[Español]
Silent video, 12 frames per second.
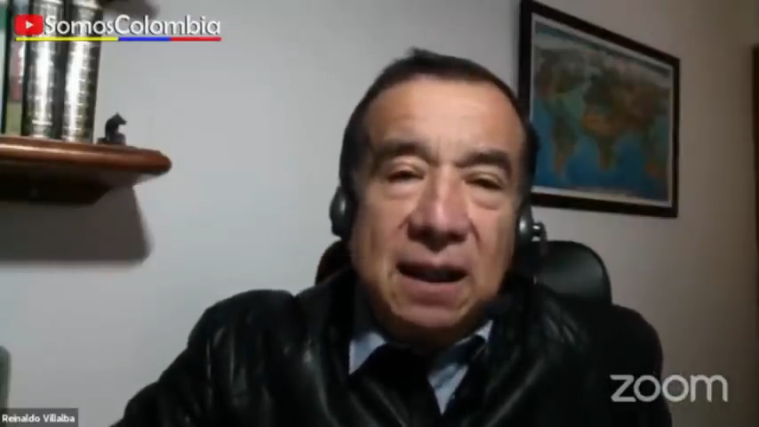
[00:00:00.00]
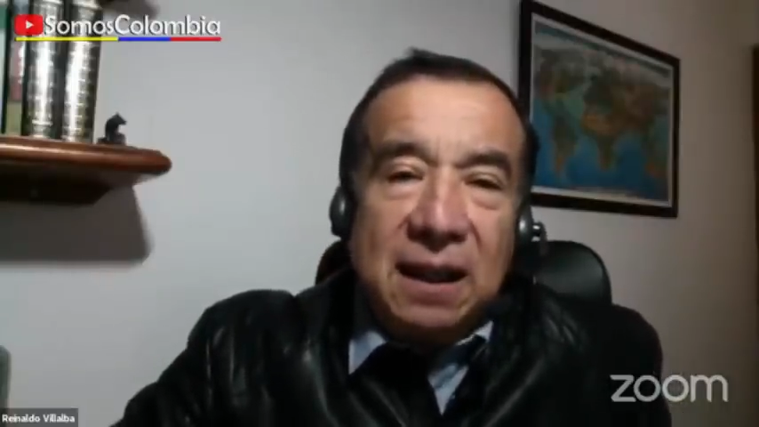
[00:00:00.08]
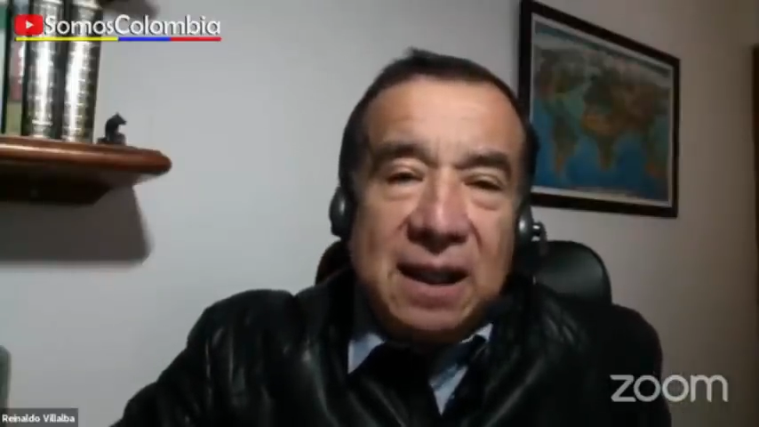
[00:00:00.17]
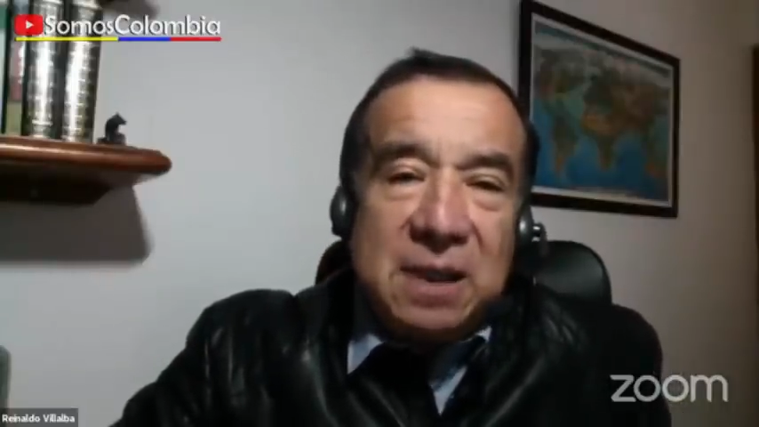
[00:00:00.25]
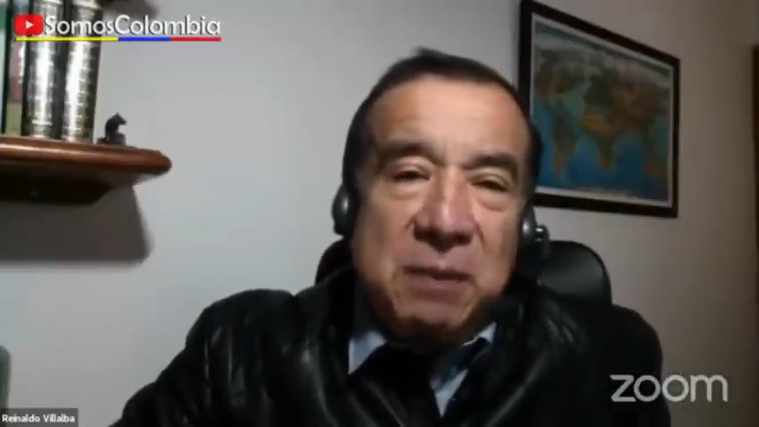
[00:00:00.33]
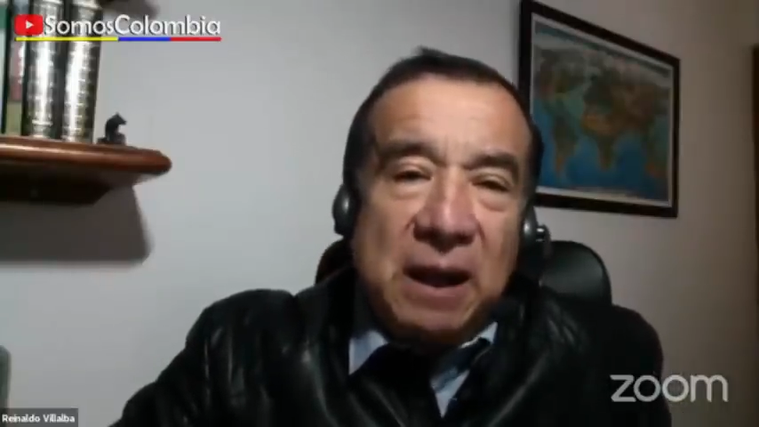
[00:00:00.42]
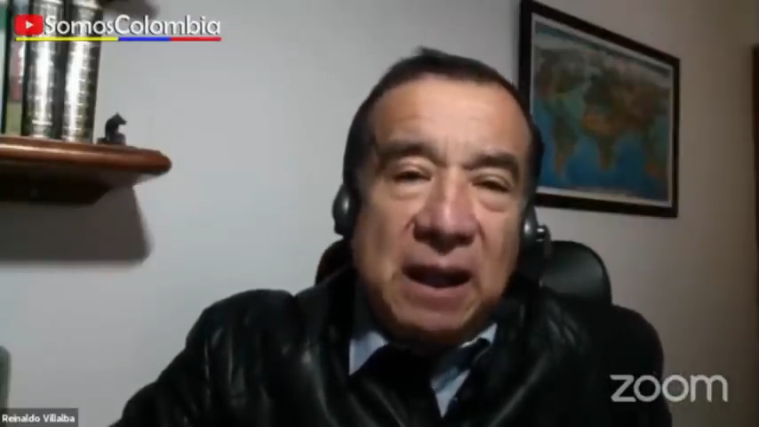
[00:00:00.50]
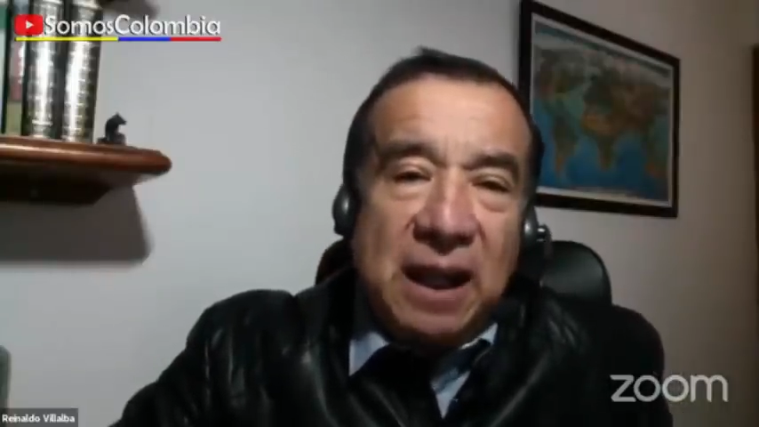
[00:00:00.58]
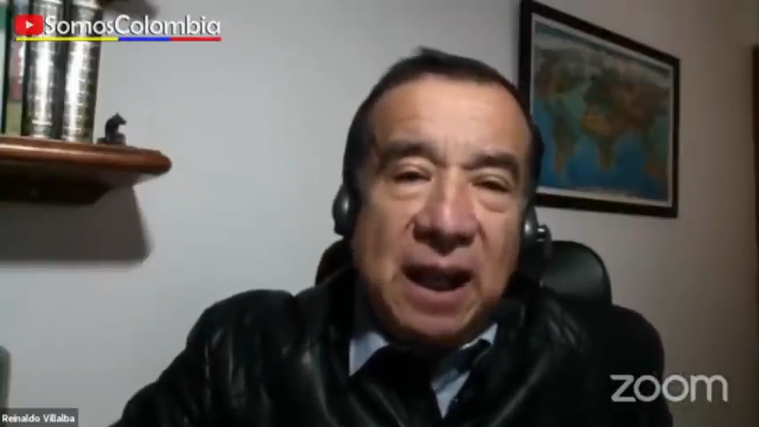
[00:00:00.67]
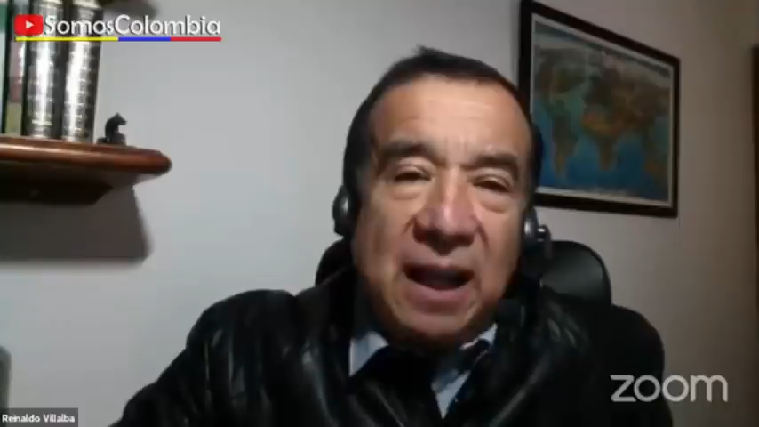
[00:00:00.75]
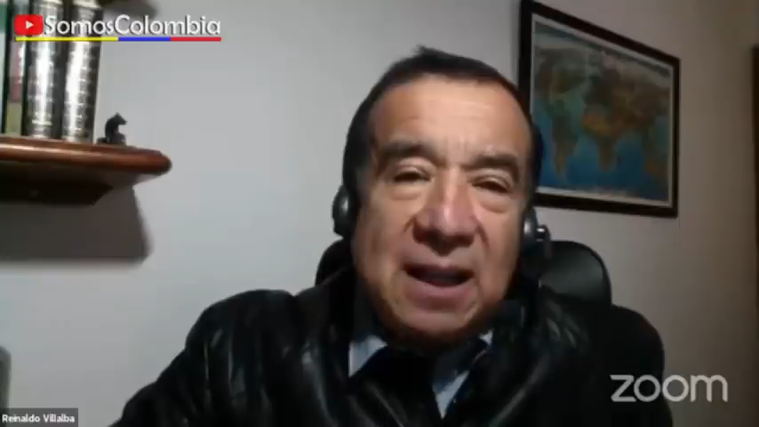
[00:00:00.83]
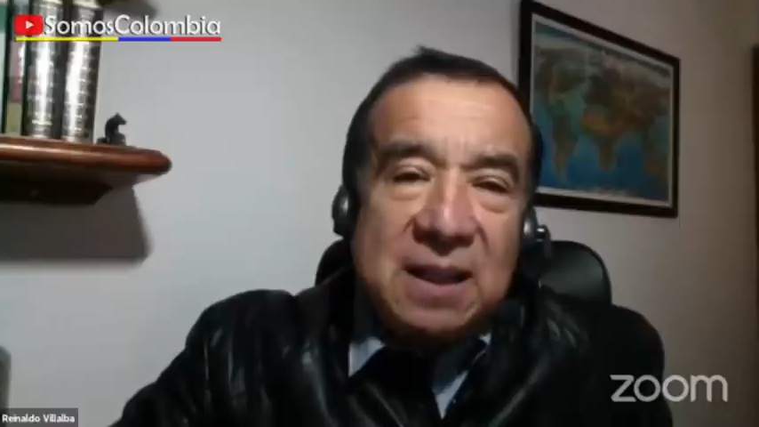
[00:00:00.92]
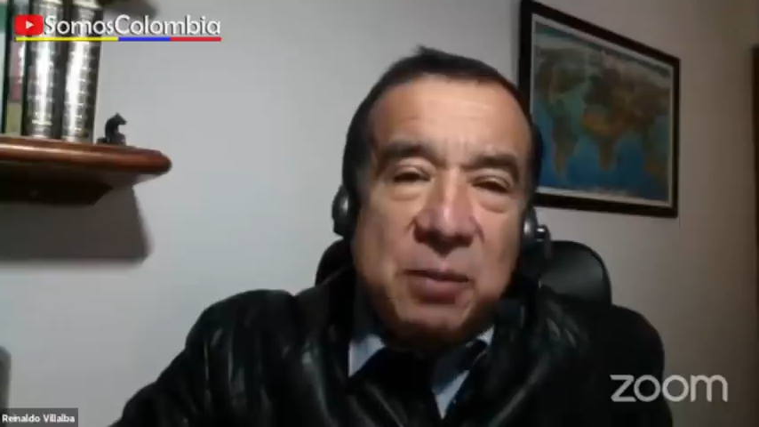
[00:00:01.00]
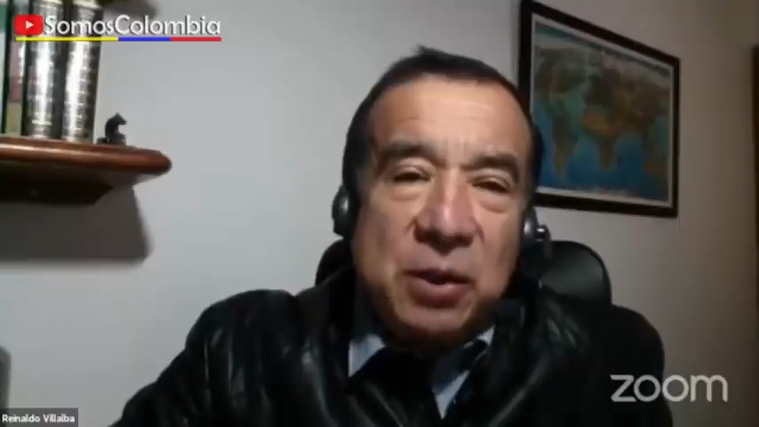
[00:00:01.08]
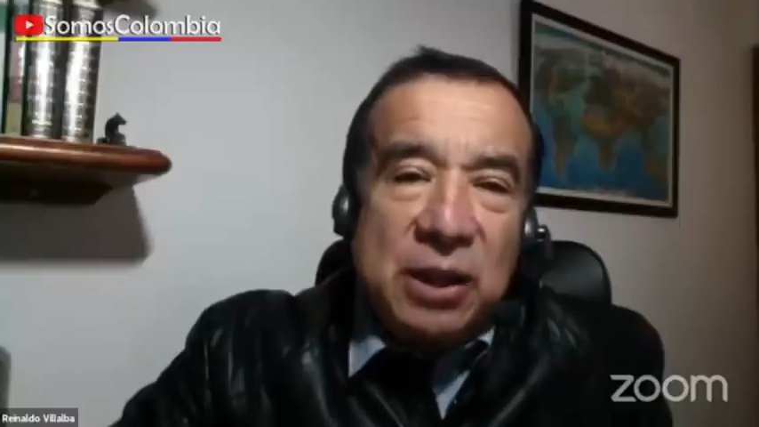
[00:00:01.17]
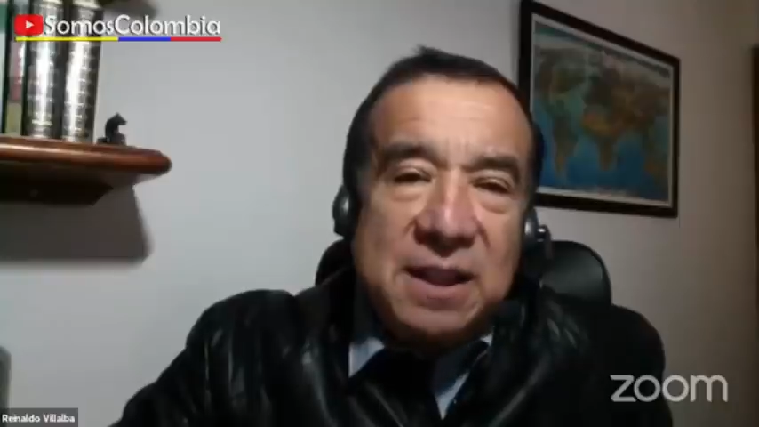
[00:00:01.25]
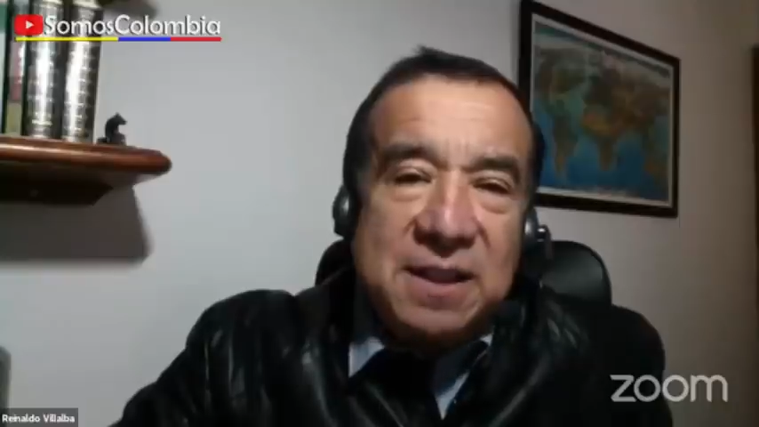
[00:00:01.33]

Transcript: respaldadas por el